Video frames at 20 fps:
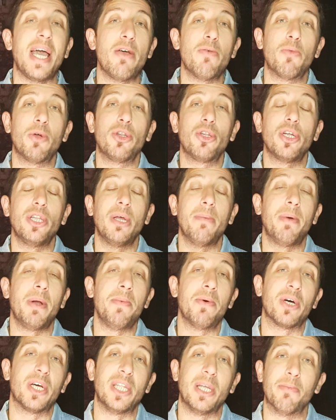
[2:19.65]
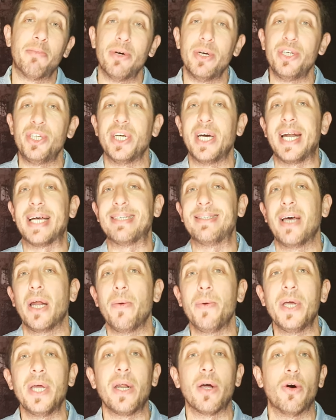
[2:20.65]
hay un montón de premios que te pueden llegar a
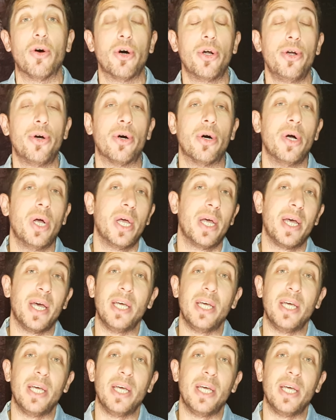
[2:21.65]
servir o no.